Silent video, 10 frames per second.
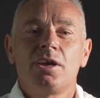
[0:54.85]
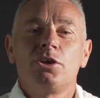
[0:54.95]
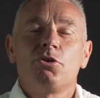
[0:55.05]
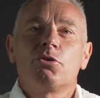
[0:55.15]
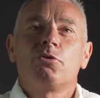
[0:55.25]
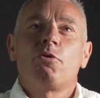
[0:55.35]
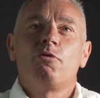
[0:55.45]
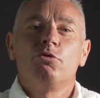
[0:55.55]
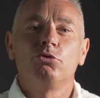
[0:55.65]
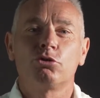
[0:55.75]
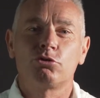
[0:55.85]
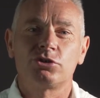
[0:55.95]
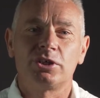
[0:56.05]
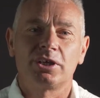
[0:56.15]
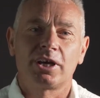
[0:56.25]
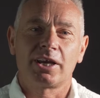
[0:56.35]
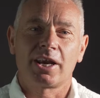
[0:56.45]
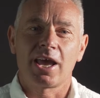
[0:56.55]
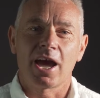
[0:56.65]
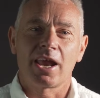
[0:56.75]
Io ho voluto così
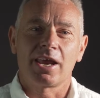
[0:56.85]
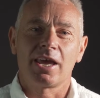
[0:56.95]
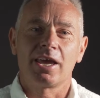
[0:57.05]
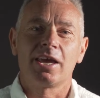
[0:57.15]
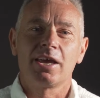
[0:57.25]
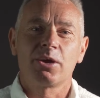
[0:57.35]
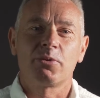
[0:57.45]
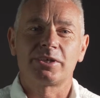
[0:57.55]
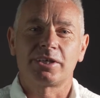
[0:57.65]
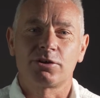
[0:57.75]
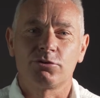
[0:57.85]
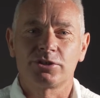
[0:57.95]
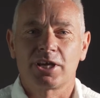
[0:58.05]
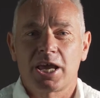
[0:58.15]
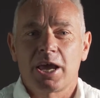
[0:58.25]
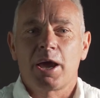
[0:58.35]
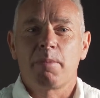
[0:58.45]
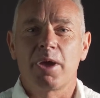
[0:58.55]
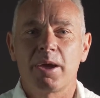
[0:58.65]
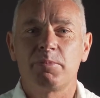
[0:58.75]
ricreare questa cosa che a
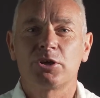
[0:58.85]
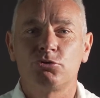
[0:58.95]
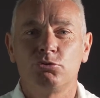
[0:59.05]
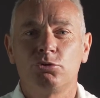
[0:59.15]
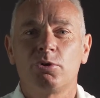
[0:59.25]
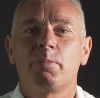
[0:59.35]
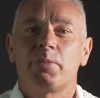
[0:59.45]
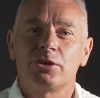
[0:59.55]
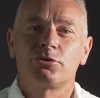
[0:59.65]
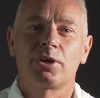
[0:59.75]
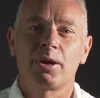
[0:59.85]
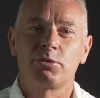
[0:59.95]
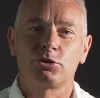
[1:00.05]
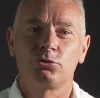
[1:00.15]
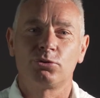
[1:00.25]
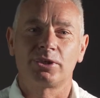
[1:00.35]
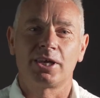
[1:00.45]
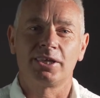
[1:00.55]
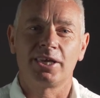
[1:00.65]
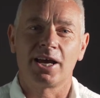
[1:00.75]
me è piaciuto e penso che è piaciuto a
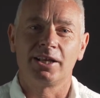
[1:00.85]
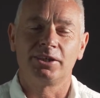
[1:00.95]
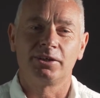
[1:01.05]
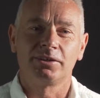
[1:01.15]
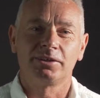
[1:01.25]
tanti altri.